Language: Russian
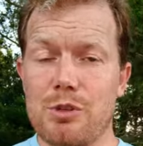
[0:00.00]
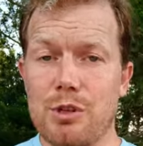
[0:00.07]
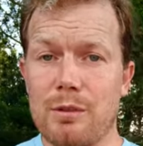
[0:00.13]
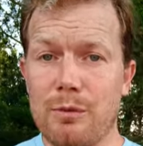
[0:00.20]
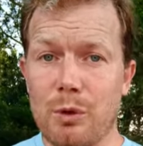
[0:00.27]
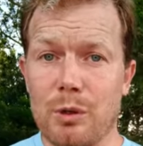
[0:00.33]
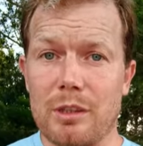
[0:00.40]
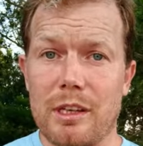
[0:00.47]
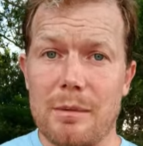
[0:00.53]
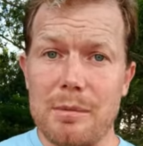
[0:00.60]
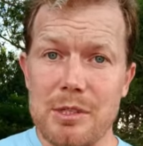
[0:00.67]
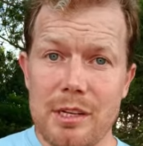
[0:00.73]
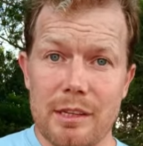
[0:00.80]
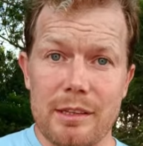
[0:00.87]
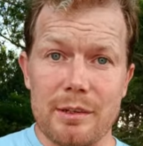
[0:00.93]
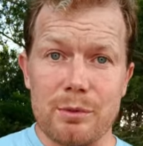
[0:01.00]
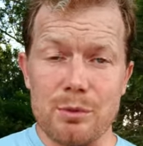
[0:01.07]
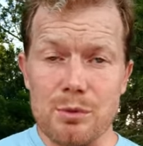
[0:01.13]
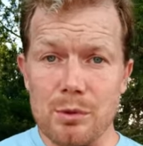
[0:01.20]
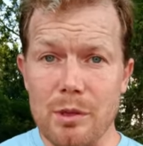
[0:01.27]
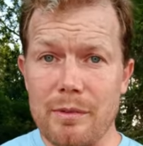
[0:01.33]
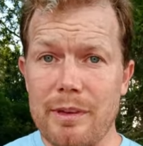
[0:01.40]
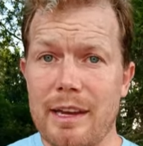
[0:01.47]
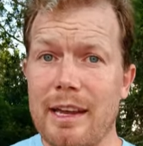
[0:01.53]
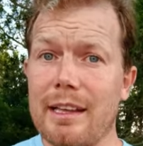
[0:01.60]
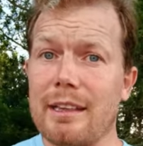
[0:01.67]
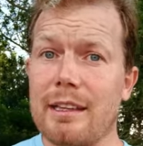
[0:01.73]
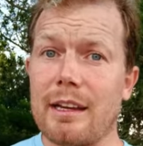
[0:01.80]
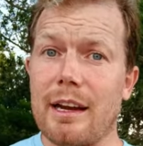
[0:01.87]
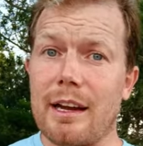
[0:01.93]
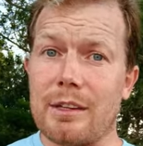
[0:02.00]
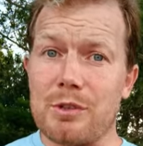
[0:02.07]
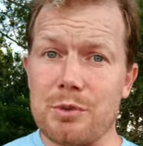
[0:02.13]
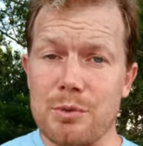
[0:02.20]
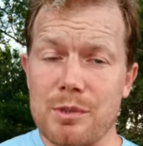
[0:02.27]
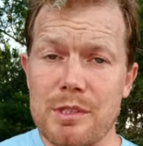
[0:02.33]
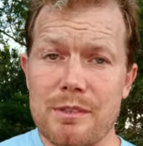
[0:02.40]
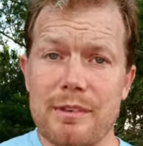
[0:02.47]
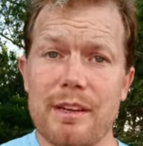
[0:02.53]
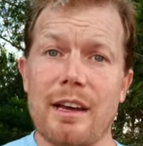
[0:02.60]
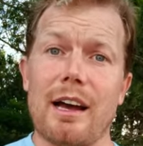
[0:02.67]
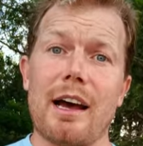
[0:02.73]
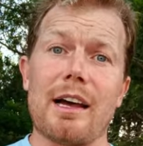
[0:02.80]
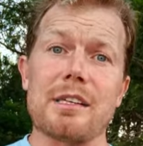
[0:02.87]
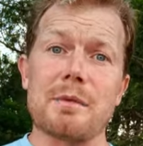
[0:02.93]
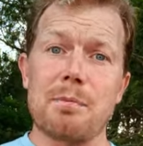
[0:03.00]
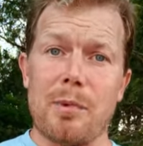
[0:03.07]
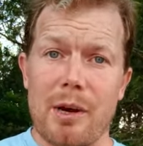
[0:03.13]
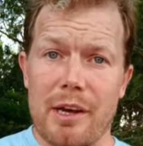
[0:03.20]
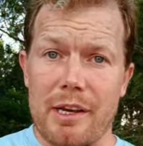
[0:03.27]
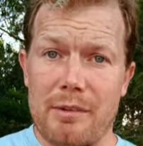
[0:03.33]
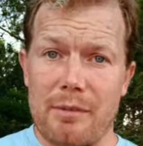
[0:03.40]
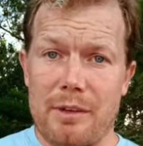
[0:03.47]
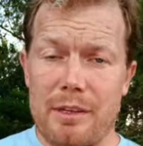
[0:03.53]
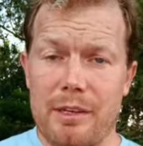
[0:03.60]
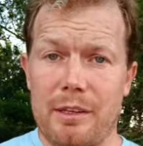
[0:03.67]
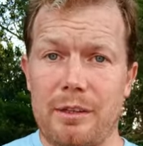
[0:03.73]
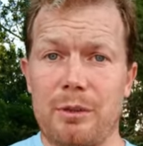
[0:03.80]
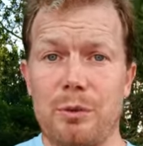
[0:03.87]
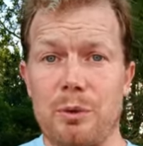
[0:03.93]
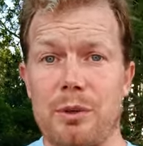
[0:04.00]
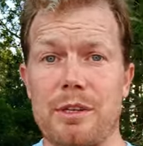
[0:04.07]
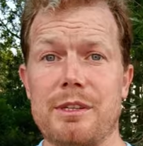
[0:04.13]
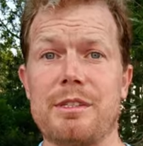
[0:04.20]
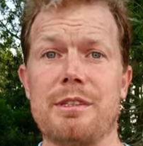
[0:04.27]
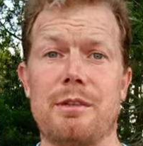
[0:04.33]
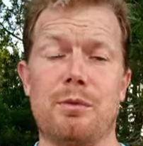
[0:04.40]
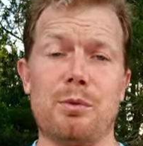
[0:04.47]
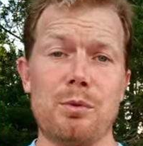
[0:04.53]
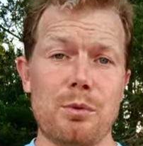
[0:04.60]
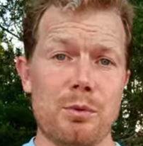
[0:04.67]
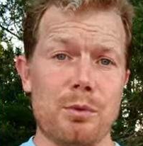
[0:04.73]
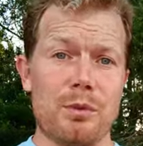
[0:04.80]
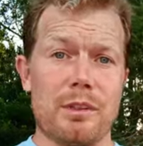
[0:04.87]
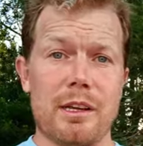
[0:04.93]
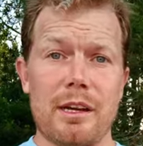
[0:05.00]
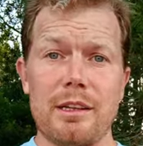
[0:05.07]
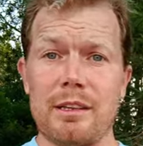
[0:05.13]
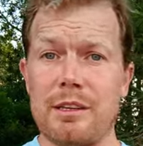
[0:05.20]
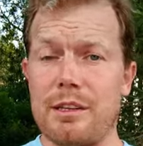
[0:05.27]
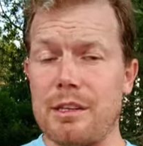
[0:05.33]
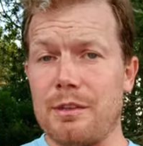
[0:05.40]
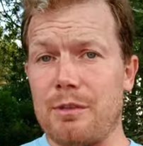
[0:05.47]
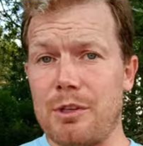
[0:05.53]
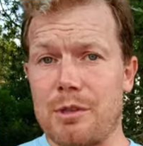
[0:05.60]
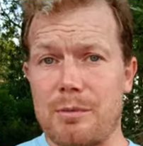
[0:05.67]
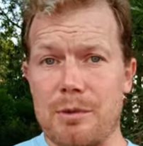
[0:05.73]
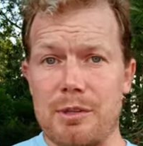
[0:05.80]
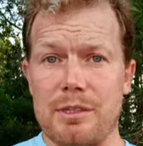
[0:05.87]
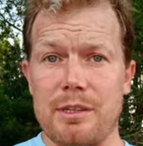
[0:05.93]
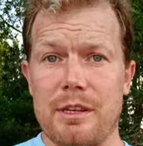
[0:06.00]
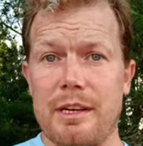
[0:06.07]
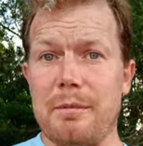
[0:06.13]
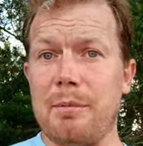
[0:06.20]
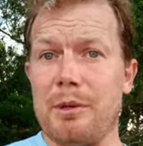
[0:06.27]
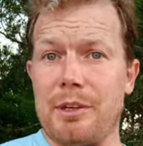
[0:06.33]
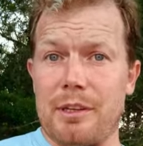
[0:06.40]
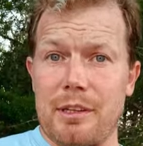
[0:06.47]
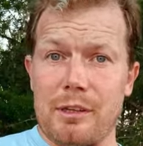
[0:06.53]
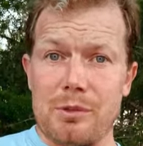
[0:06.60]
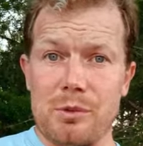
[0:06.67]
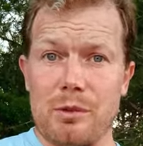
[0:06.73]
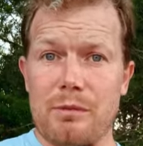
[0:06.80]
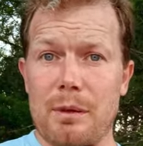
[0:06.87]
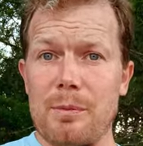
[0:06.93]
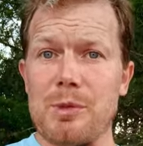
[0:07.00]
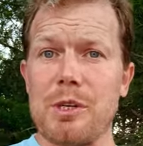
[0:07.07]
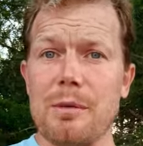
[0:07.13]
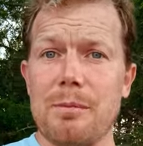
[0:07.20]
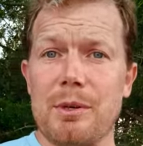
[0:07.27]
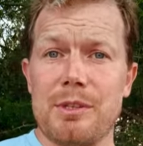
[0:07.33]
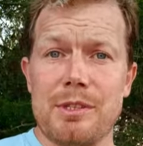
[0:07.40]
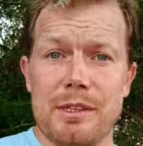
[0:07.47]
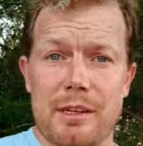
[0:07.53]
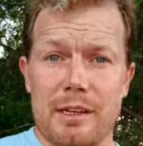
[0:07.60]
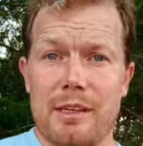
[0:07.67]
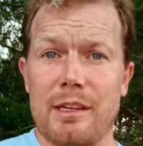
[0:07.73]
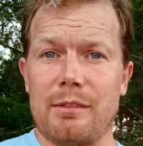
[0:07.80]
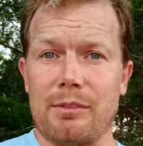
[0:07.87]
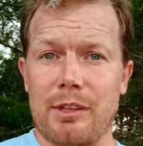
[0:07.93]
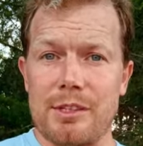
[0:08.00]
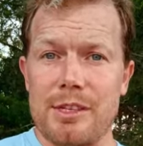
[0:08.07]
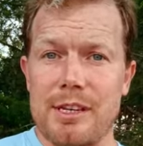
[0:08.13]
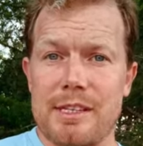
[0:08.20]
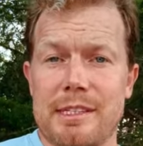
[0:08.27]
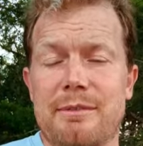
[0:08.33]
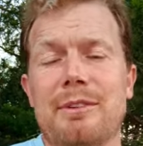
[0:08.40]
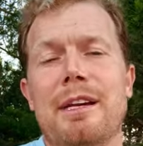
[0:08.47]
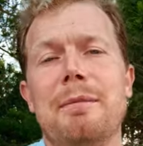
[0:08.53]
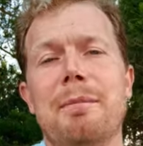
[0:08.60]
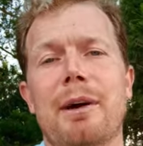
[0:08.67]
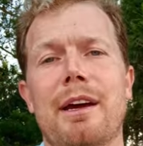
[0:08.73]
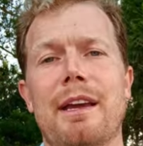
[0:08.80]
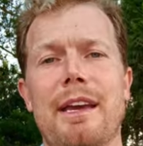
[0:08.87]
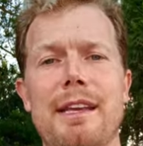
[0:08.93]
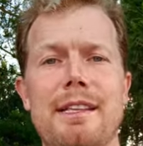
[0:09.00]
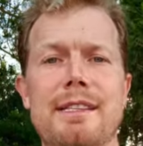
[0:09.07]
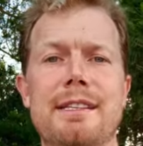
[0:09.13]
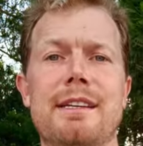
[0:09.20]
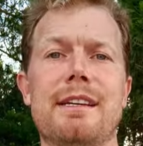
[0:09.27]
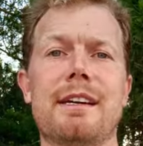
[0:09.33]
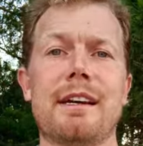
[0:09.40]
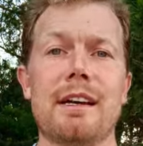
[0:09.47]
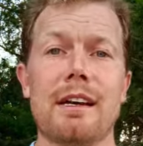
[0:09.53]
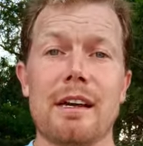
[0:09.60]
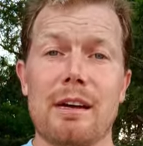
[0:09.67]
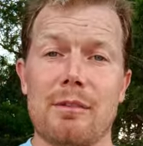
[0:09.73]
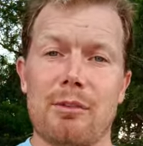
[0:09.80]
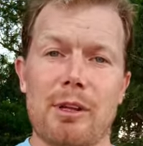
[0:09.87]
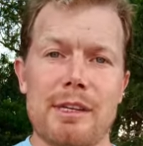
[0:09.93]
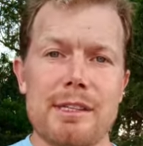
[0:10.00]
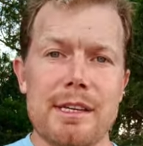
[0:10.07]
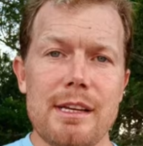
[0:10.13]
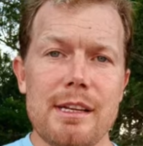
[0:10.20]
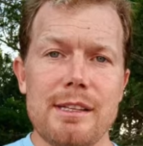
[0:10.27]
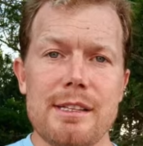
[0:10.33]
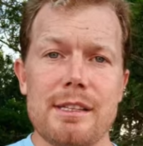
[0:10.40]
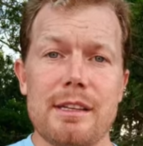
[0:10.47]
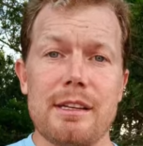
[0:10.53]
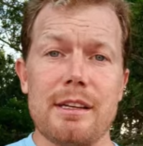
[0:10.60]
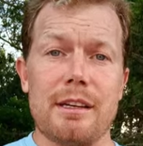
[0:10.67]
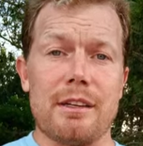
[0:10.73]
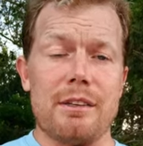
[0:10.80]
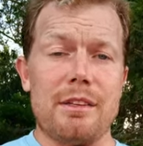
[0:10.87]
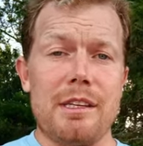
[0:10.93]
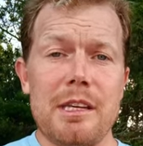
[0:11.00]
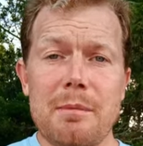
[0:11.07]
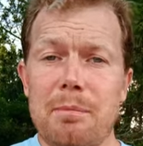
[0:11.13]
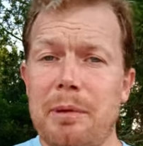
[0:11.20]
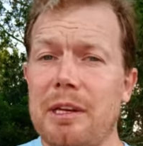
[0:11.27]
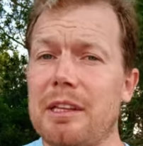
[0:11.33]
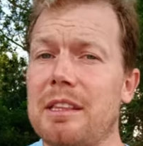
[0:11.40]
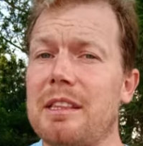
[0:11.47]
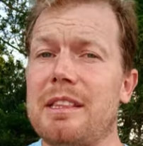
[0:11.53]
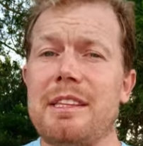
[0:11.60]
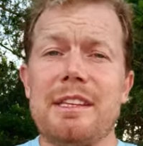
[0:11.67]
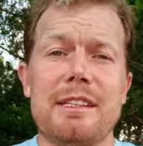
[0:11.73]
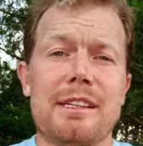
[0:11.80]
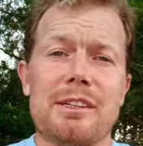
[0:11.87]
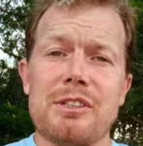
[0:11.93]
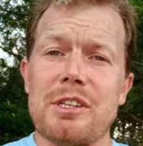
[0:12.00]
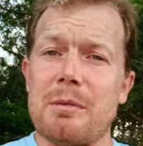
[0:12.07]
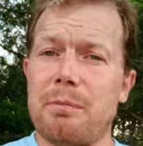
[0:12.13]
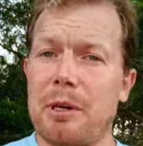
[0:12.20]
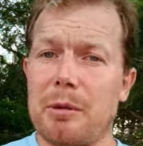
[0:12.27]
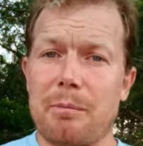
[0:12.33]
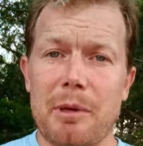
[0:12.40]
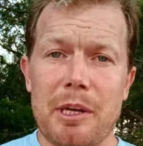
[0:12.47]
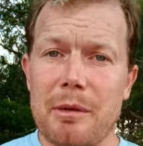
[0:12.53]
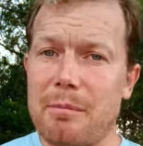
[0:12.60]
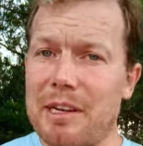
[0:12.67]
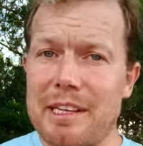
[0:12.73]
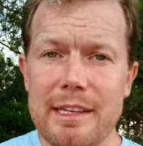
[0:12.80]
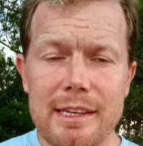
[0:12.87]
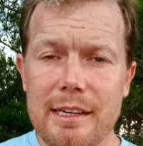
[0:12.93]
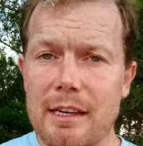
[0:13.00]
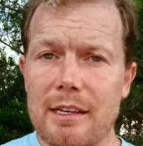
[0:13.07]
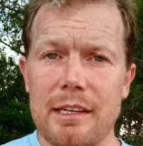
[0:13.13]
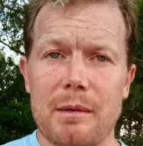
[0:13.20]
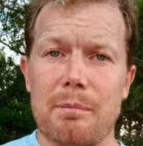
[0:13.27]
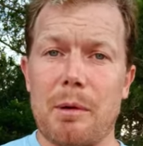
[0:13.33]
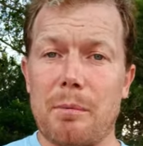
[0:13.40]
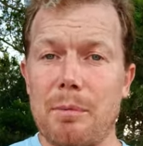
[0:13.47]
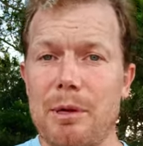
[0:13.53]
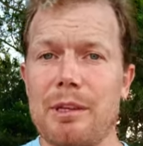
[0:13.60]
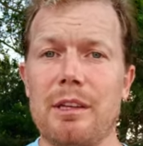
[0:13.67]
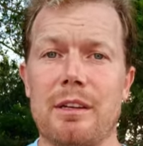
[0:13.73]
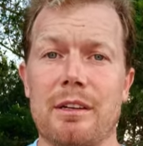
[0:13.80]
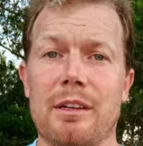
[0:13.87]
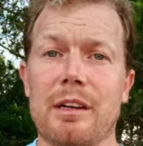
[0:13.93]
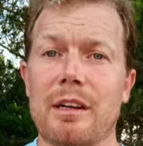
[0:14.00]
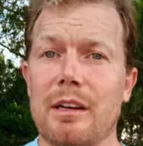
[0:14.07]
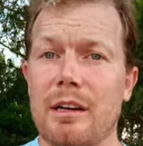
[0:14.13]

Четвертое обязательное условие – это отсутствие оспаривания. То есть у данной недвижимости либо не должно вообще быть никаких владельцев, либо эти владельцы не, пред, не должны предпринимать никаких попыток